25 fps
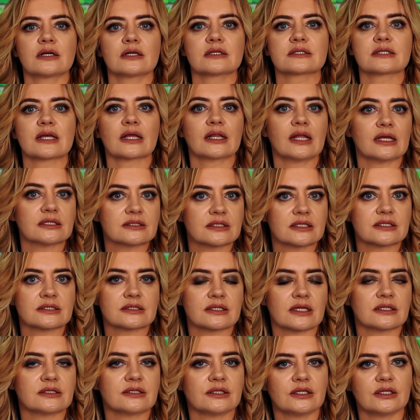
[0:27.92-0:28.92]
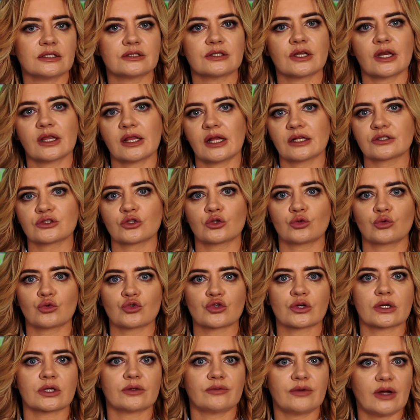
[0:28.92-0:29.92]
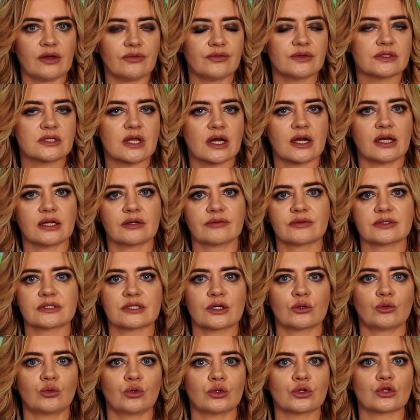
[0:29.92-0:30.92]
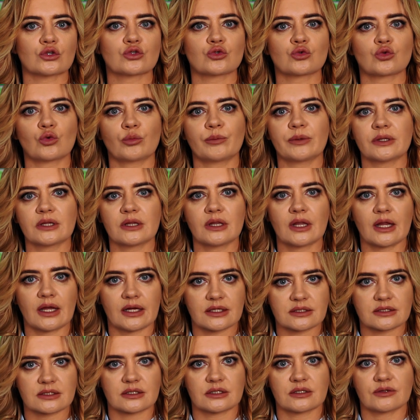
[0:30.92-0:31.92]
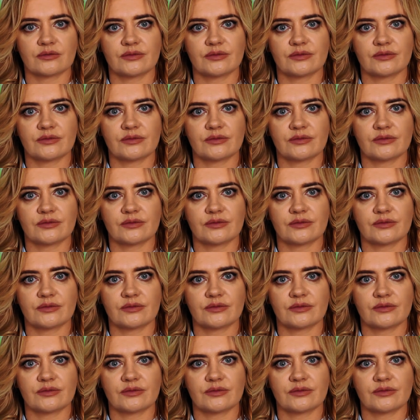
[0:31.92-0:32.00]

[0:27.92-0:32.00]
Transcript: Согласно статье 13.2 Федерального закона 115,